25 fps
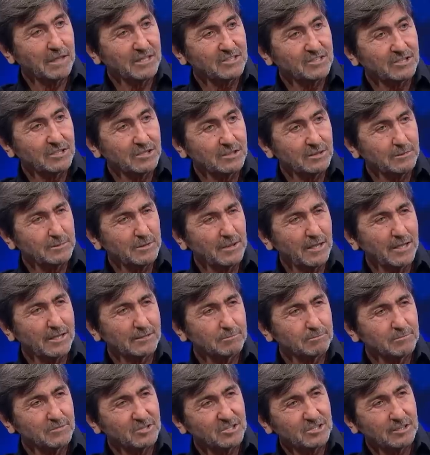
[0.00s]
başladı. Bir
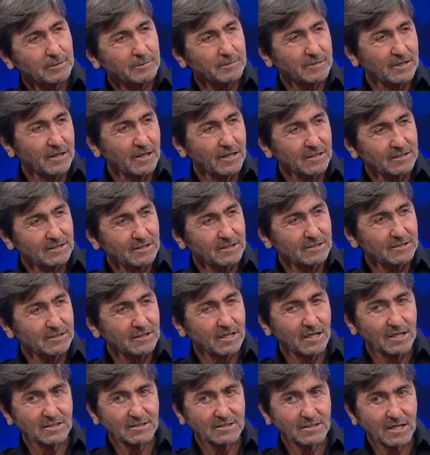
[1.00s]
60'ta bir rahatladı
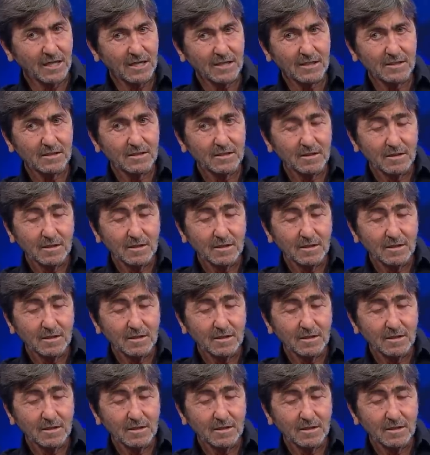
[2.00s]
Galatasaray.